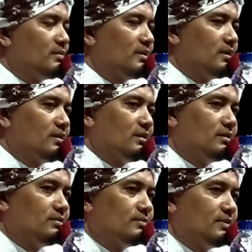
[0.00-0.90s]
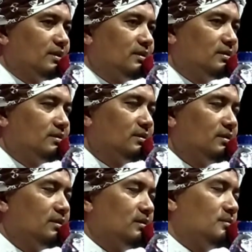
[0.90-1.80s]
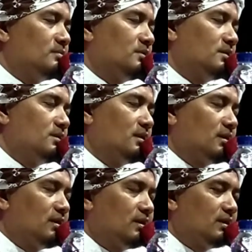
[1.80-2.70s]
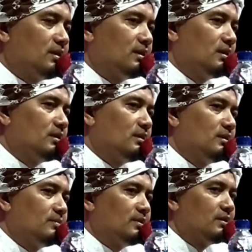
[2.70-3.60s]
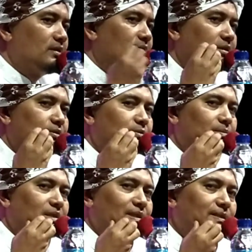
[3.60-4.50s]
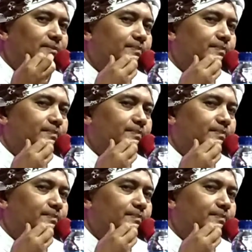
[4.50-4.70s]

amin Allahumma muljah nang akhirat amin Allahumma